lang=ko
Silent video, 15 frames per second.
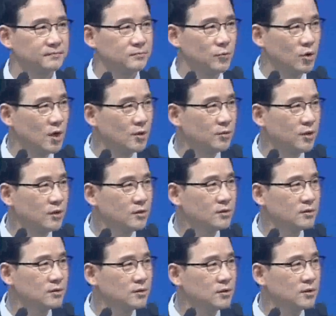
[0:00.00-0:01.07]
뭐라고요?
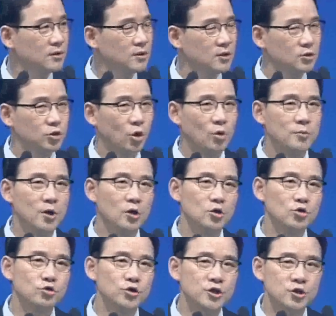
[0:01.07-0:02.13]

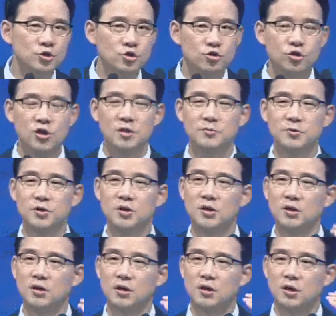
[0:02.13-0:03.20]
소명을 주신
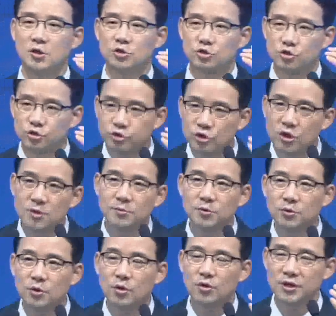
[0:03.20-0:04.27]
주님을
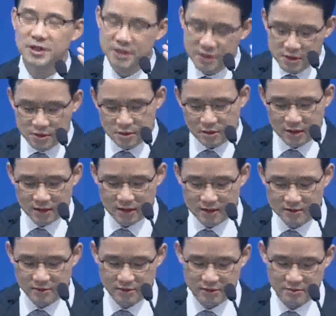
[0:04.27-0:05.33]
주님으로
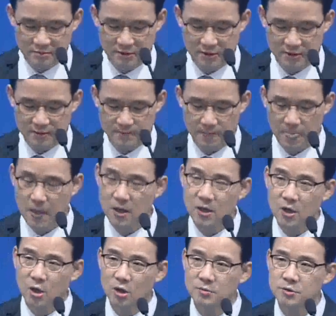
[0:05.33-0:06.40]
인정하라는 것입니다.
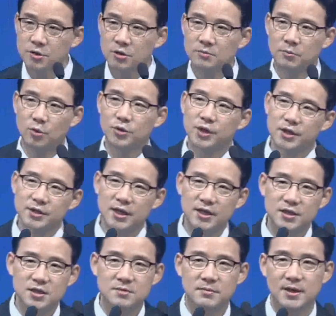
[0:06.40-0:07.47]
여러분 저는
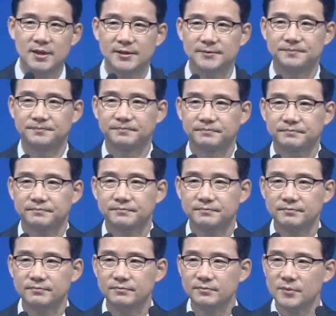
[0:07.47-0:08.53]
목회자이지만
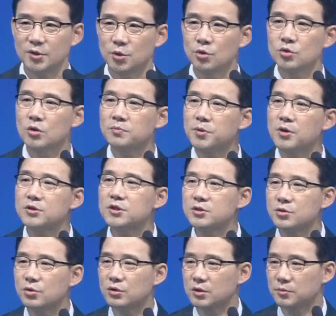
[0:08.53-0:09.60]
종종
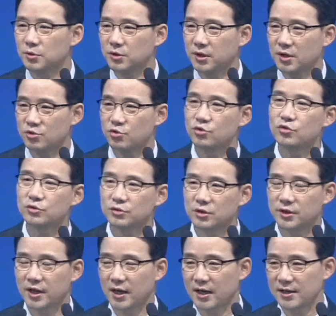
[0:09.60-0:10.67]
평신도를 볼 때
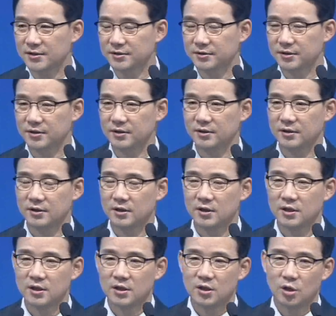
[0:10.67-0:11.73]
주눅들 때가 있어요.
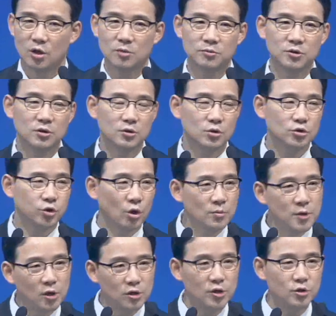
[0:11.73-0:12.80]
여러분들도
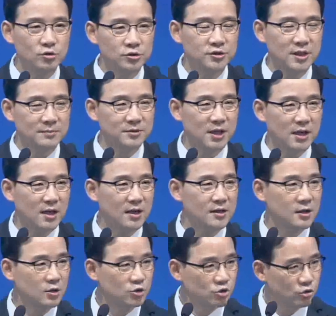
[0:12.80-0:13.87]
소명을 이루는 삶
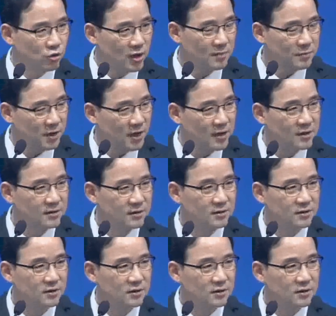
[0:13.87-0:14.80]
살아가기를 축원합니다.